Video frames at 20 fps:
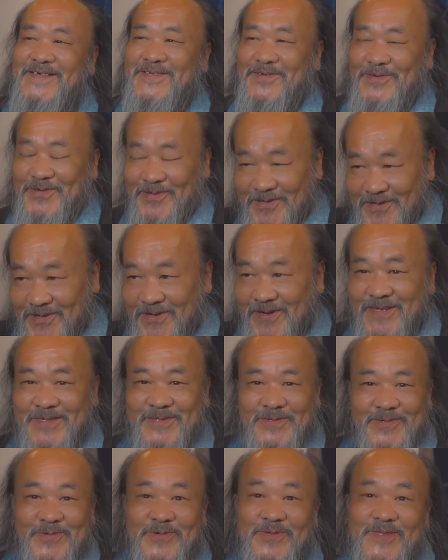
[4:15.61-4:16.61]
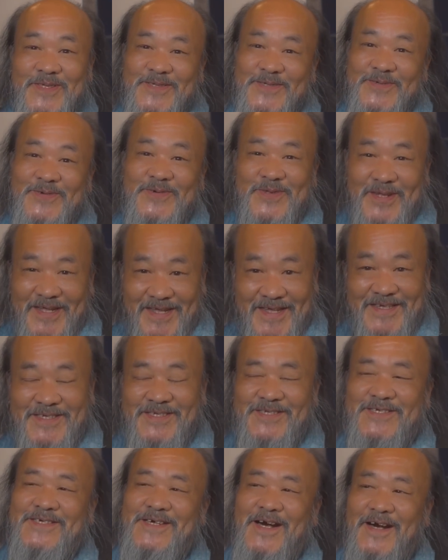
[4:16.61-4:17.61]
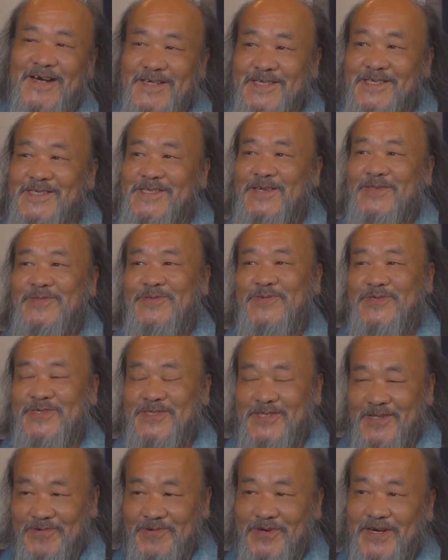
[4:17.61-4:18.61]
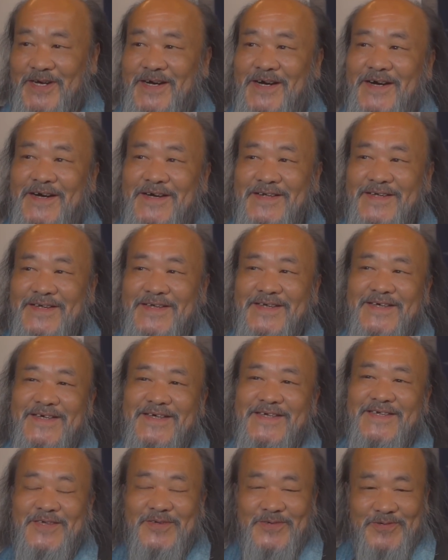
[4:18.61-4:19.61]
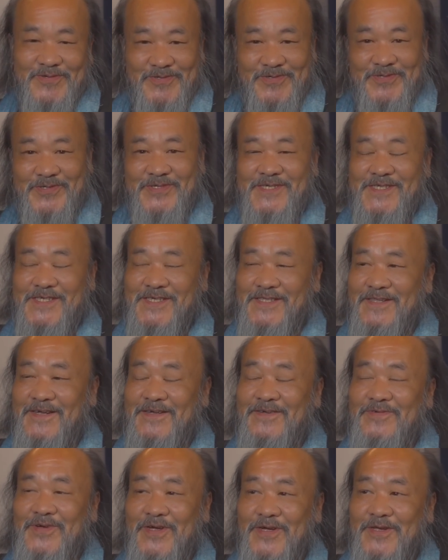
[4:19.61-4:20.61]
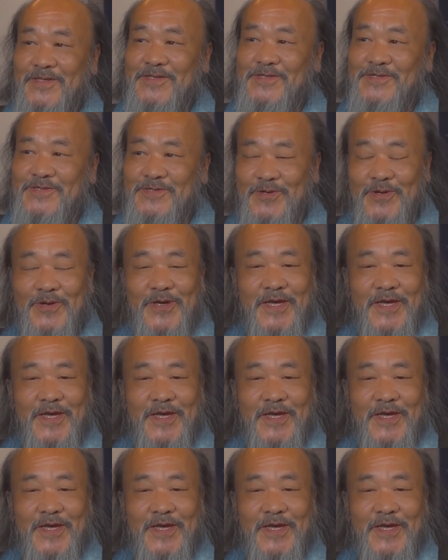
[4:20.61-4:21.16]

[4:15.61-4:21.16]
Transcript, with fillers: そらそうですよね。支配者としては、牛耳りたいわけですよ。